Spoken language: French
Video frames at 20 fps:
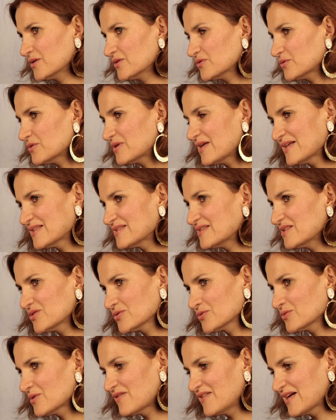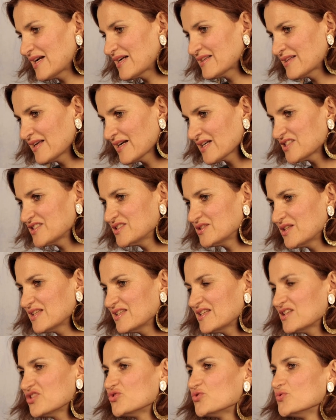toute la saison avec l'énergie
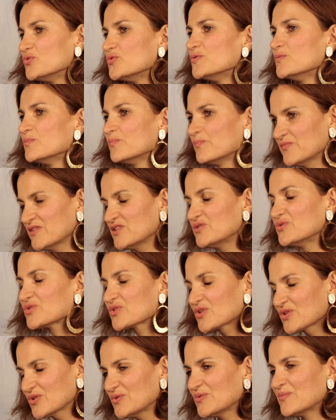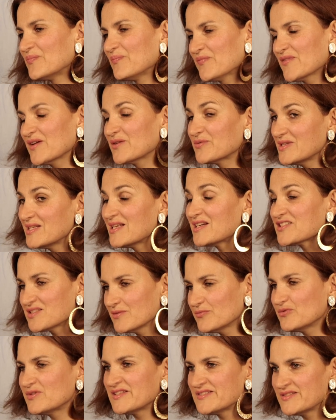des, jus et du cru. Et oui, là,
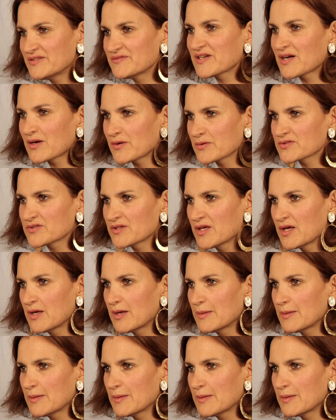j'ai vu la différence.